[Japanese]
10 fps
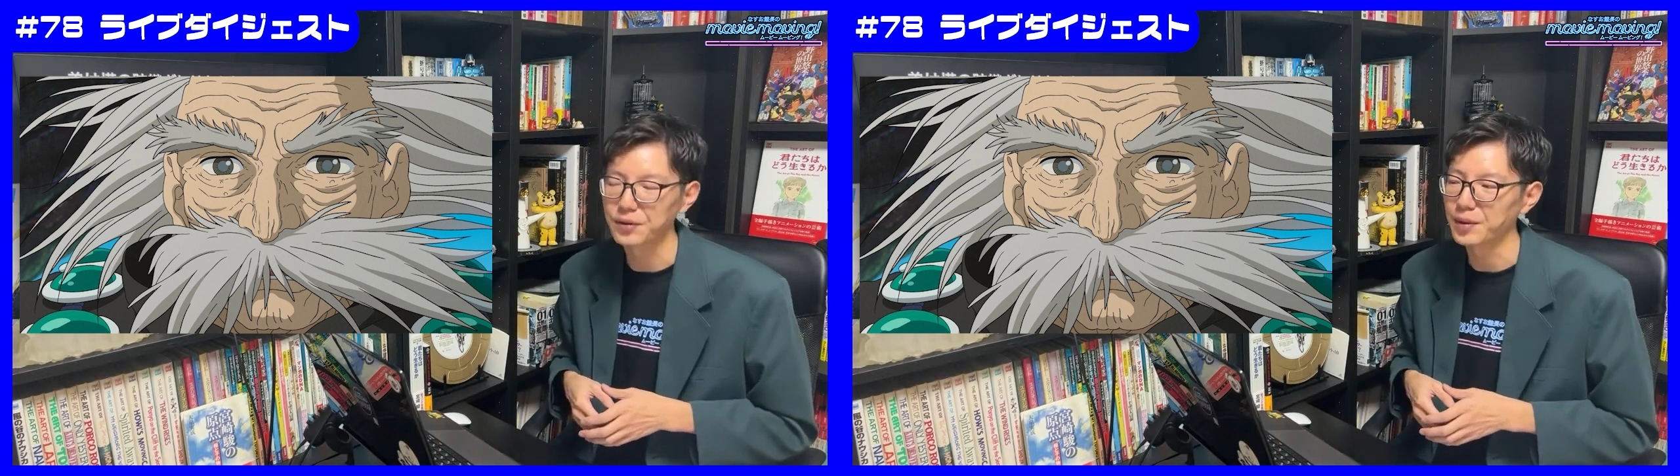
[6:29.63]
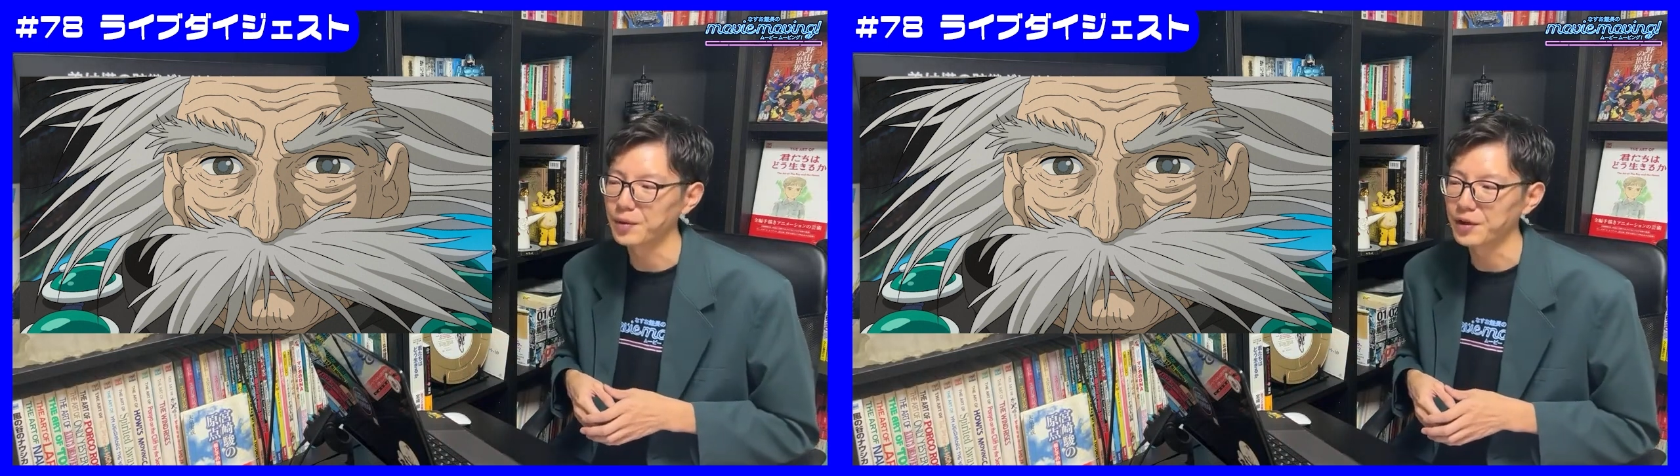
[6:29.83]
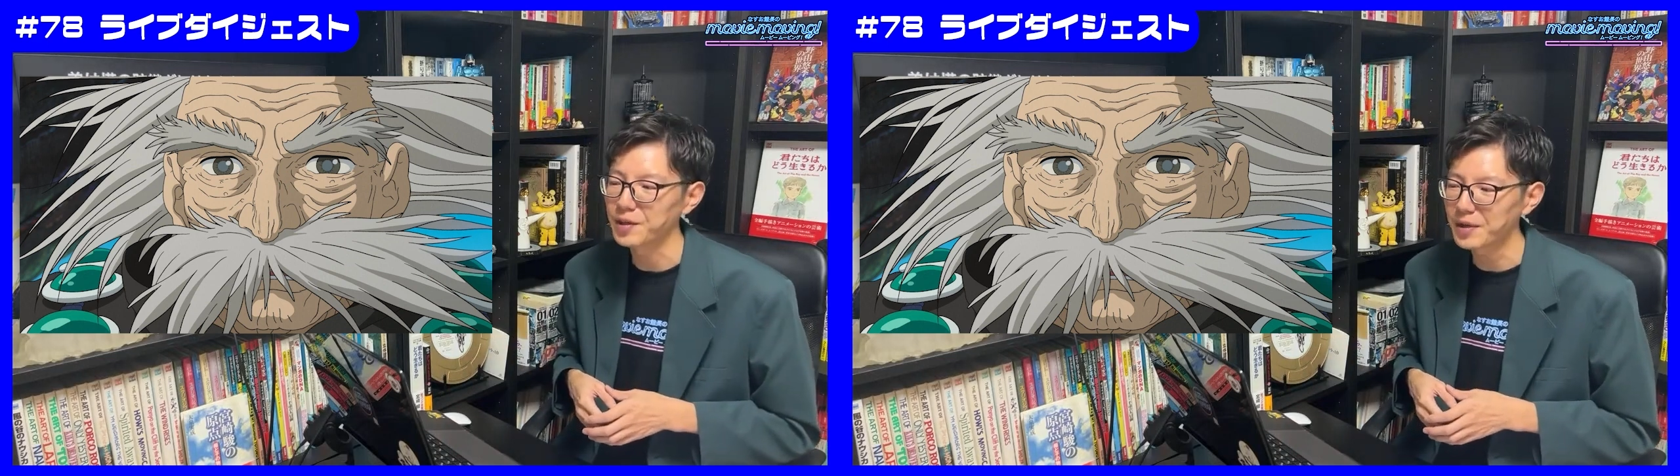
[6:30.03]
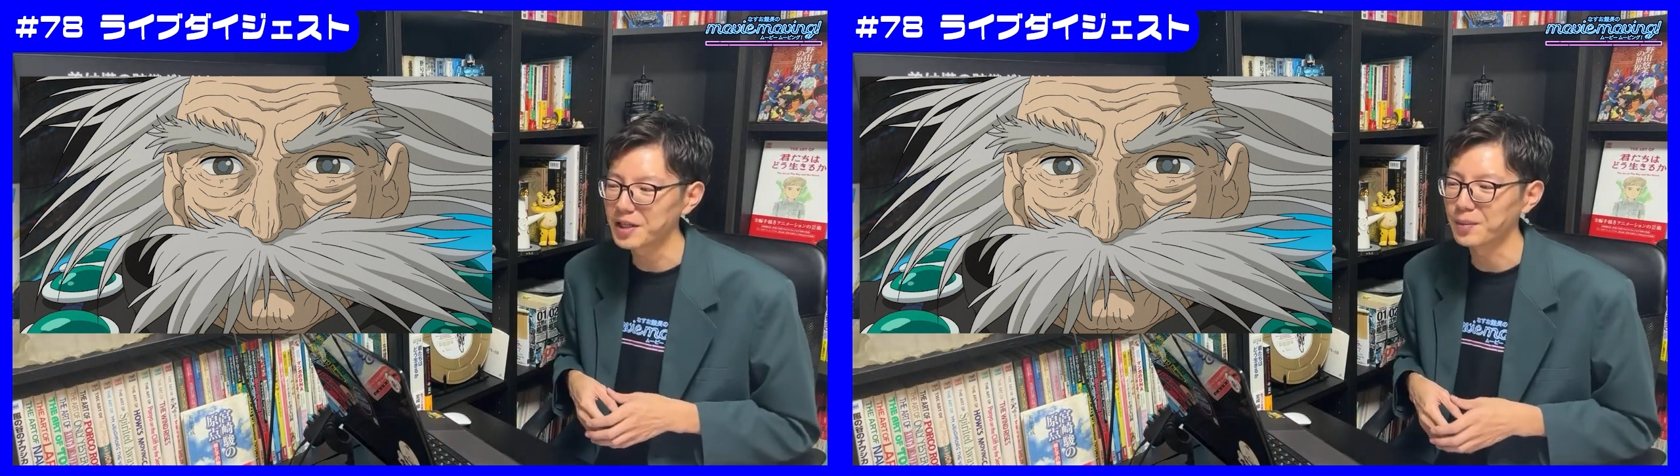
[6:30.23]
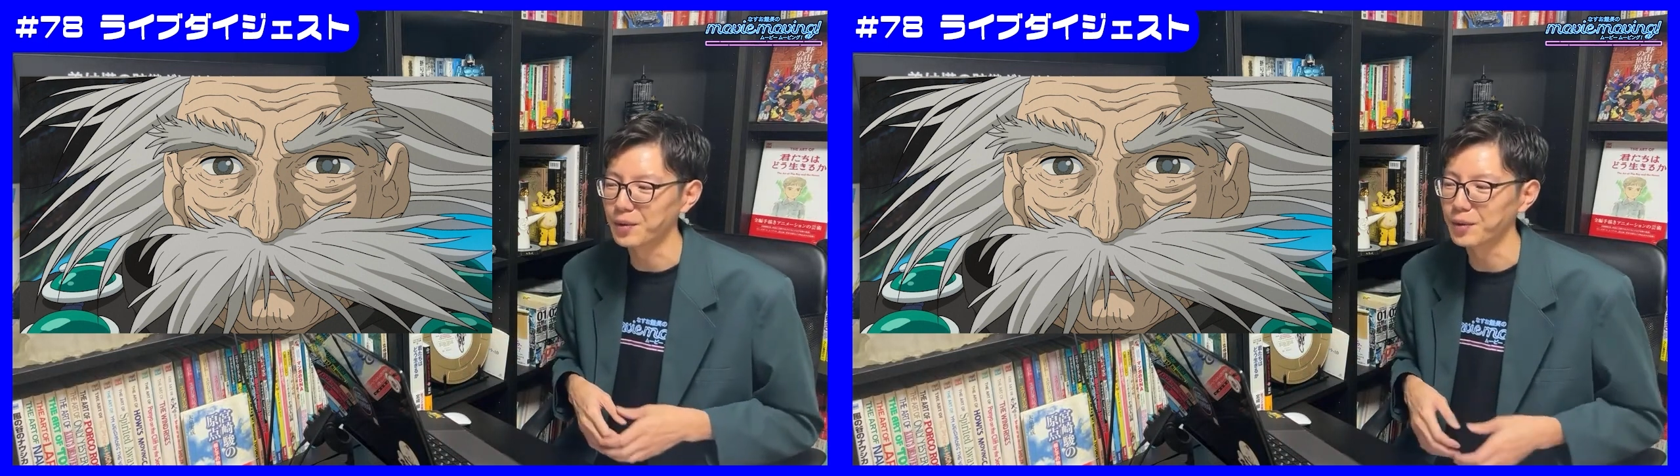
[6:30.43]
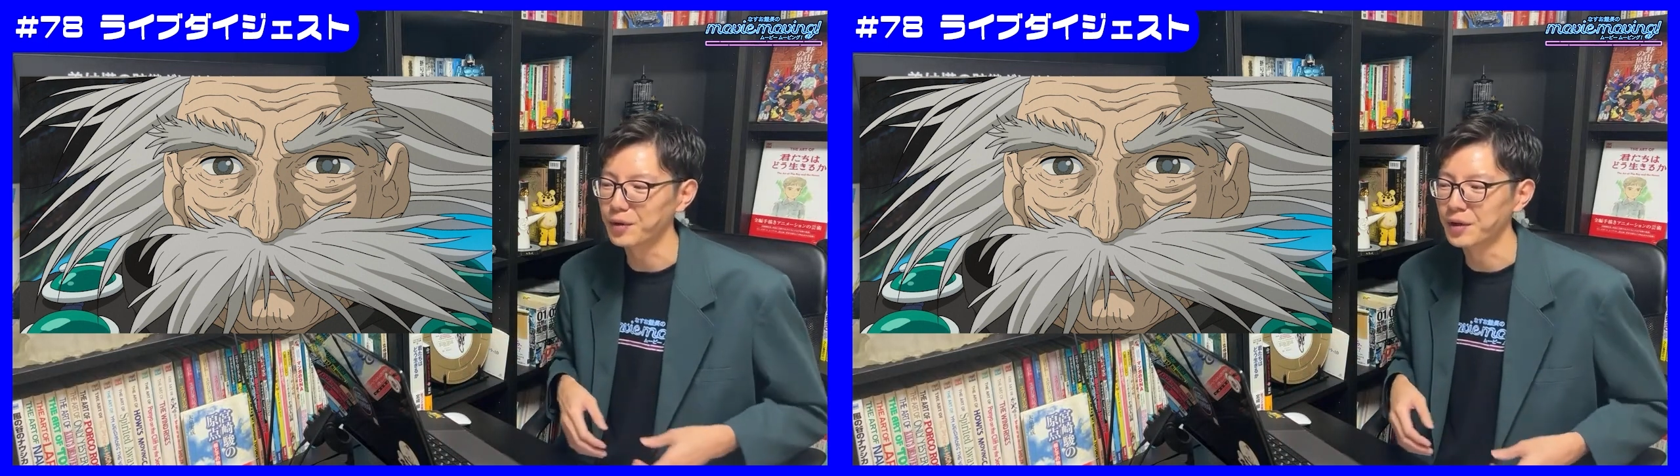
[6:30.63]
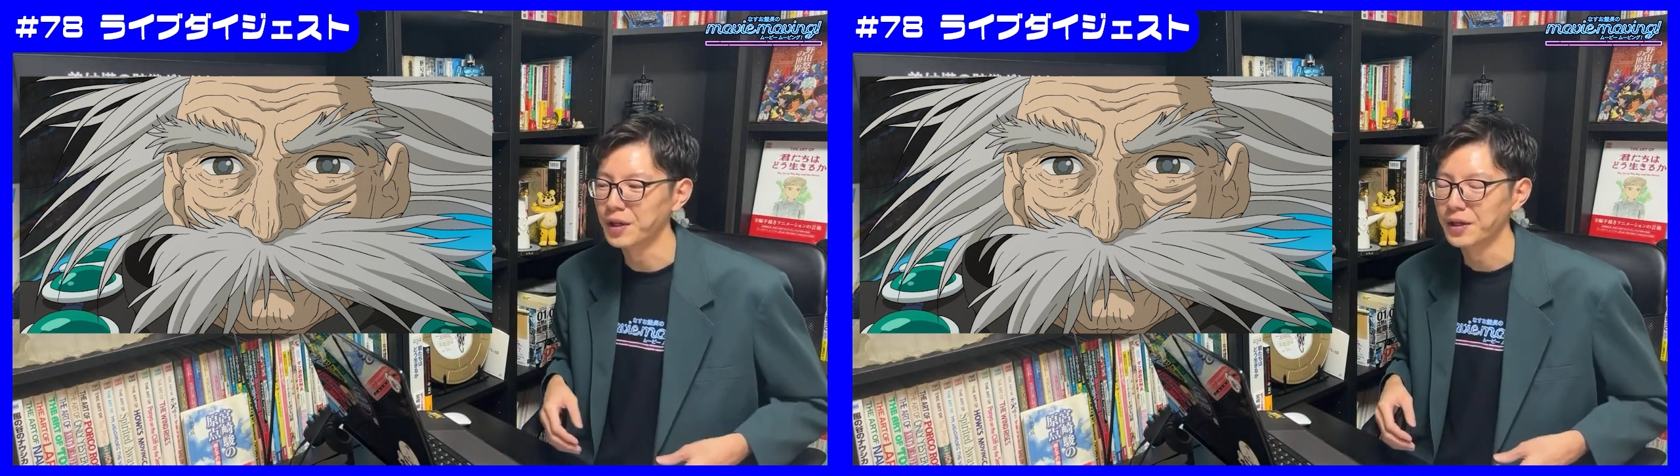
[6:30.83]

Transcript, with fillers: のはもう今にもも